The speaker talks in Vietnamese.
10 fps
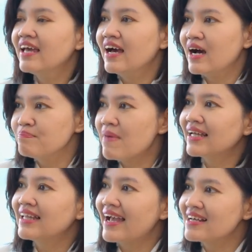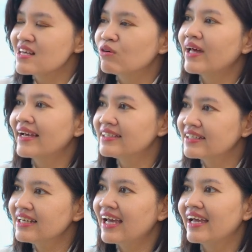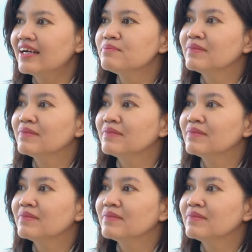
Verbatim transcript: à, ba tháng, sáu tháng, chín tháng,